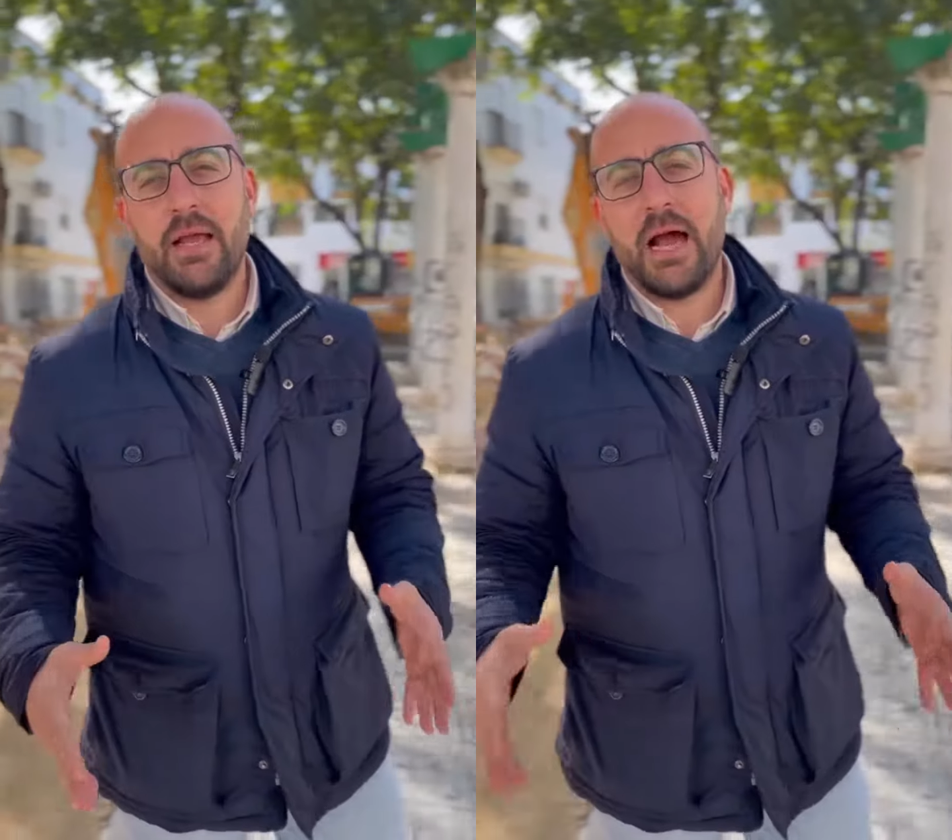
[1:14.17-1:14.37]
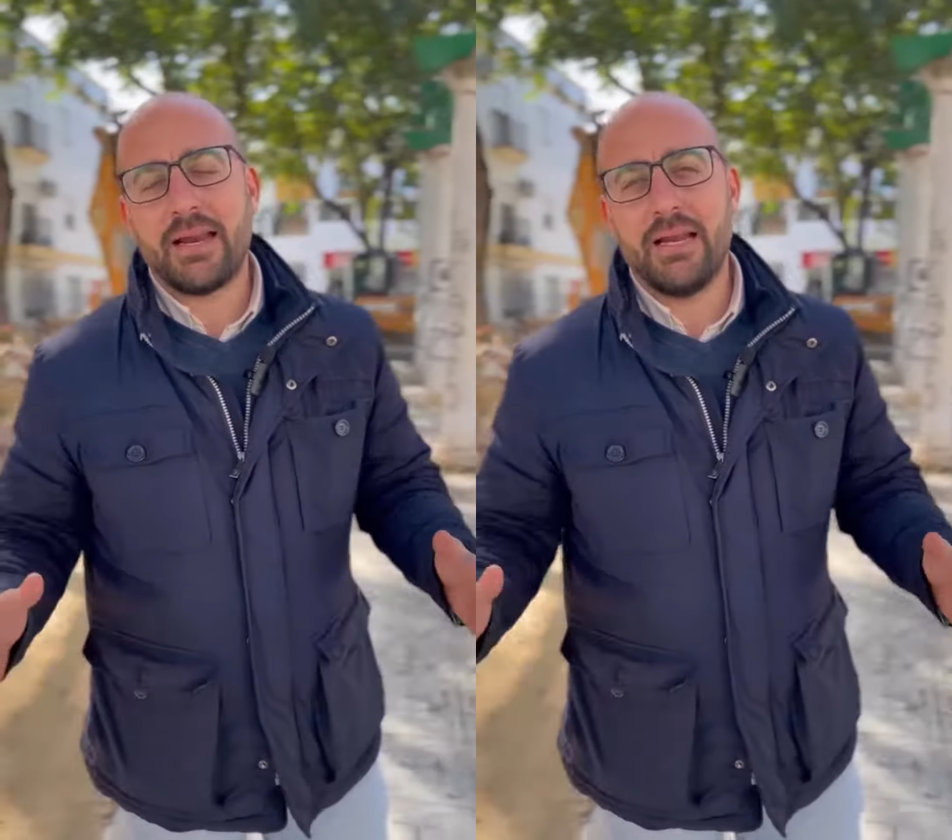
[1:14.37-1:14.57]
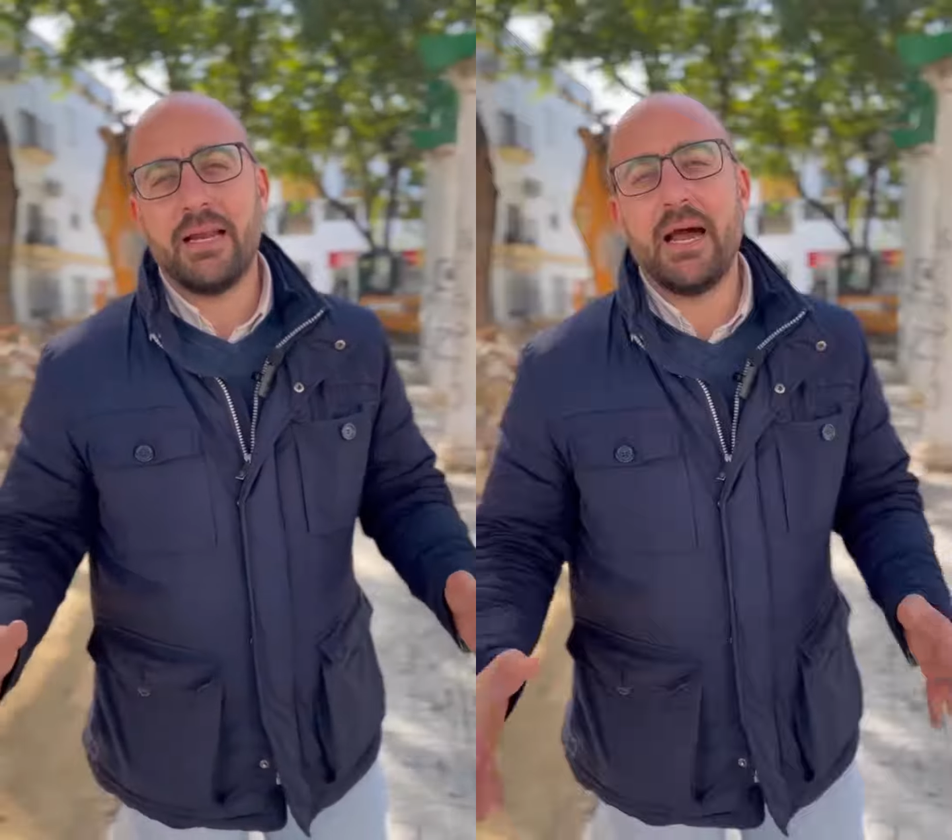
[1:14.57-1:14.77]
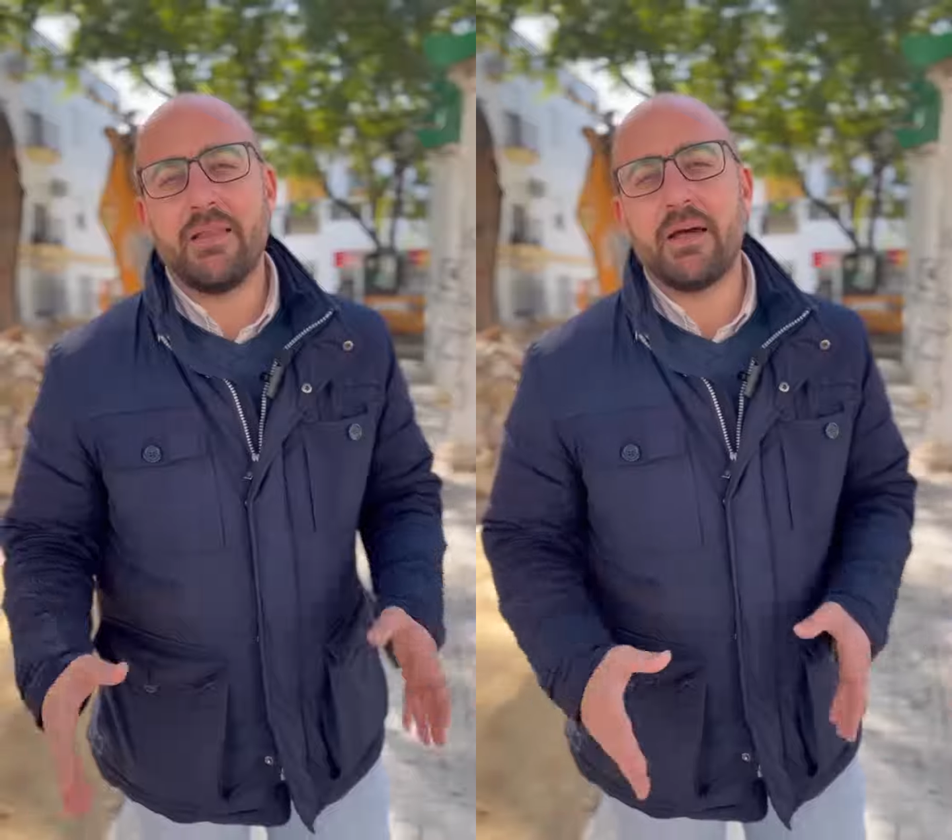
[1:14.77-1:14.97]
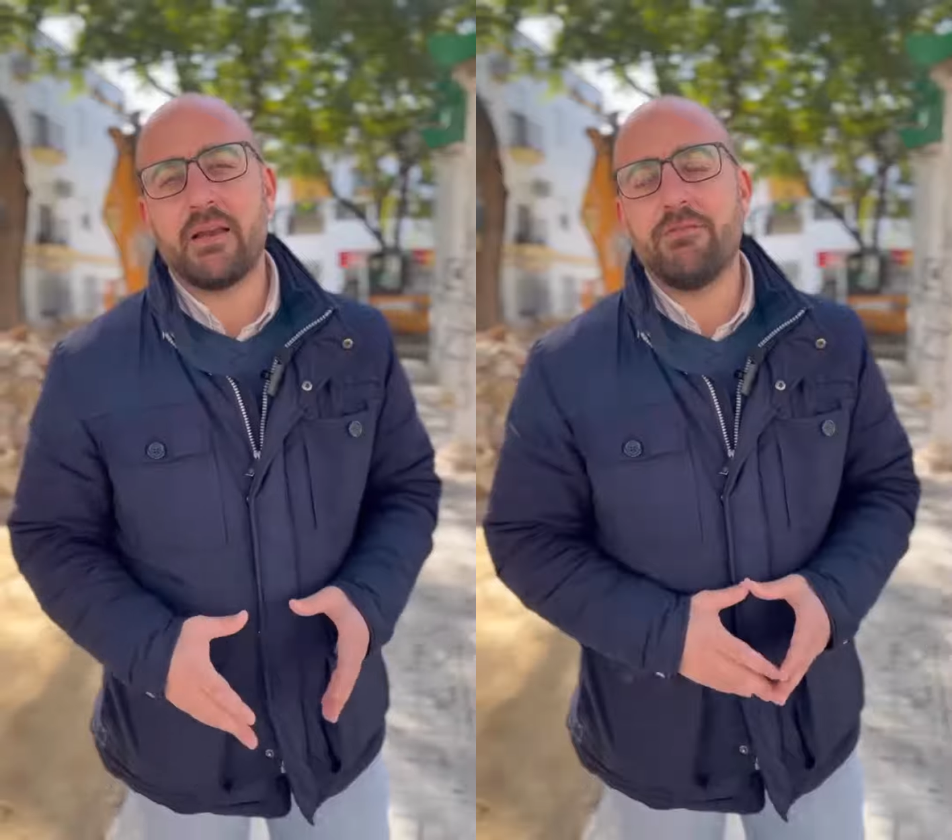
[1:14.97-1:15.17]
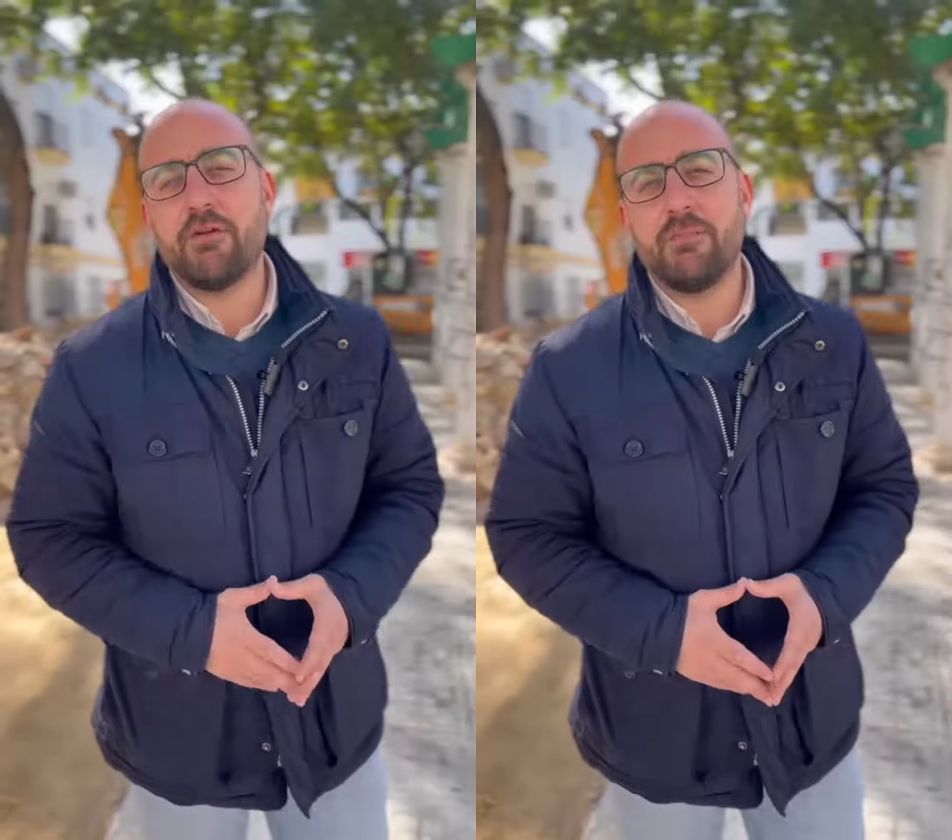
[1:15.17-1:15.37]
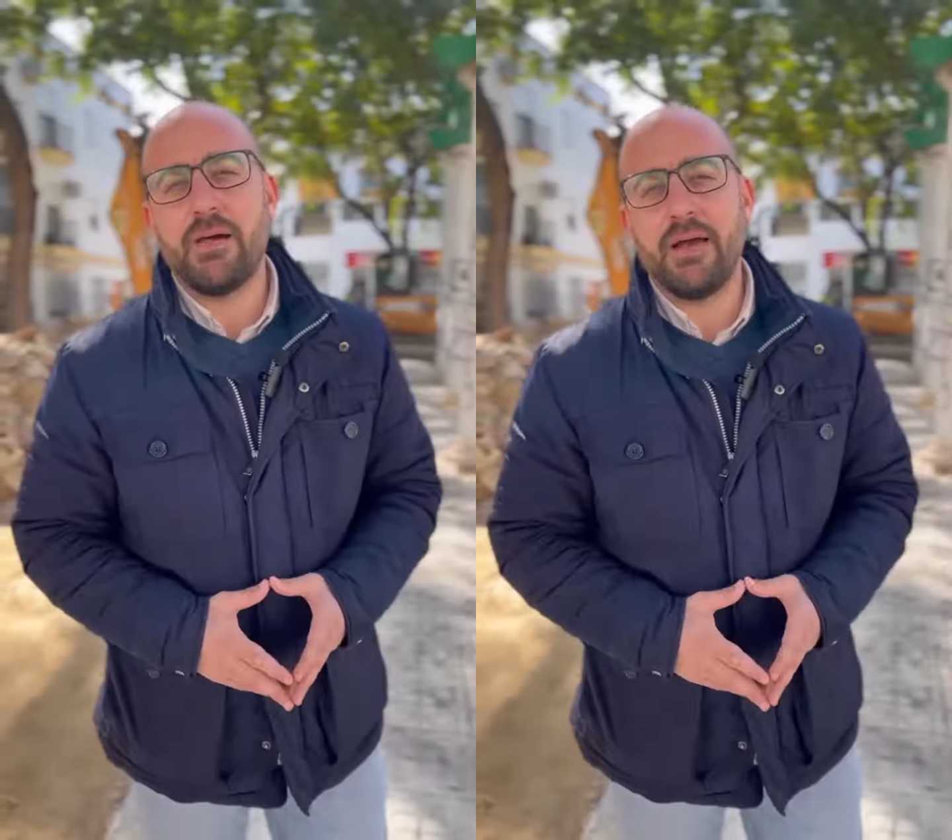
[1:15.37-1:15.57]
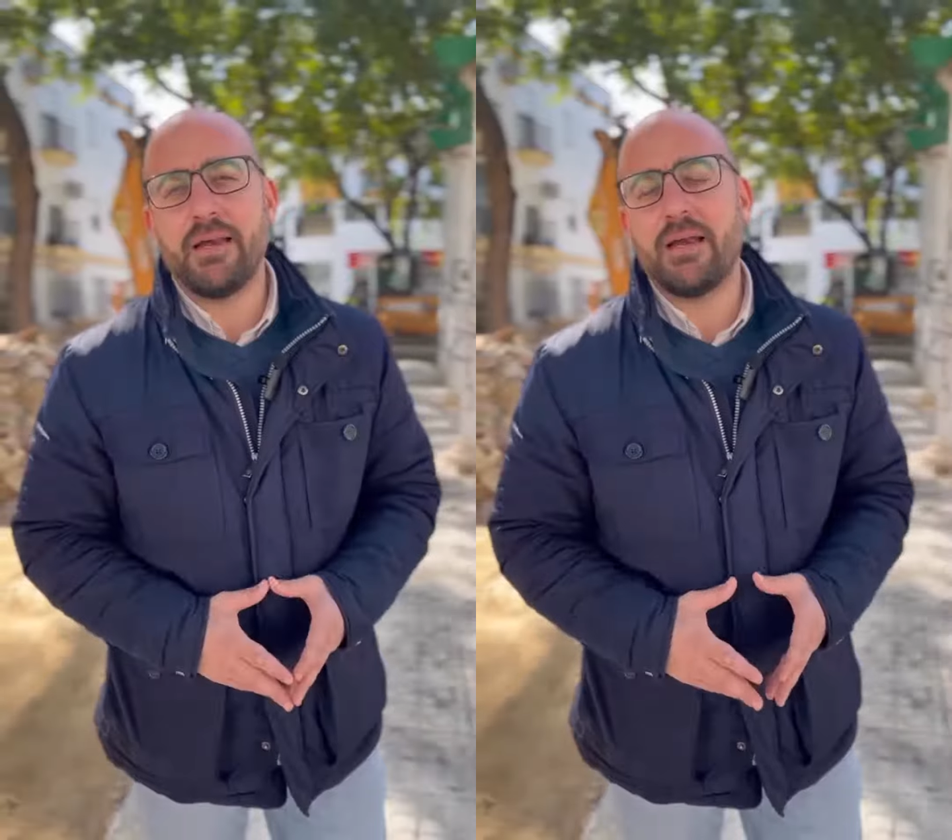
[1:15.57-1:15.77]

arreglada, reformada y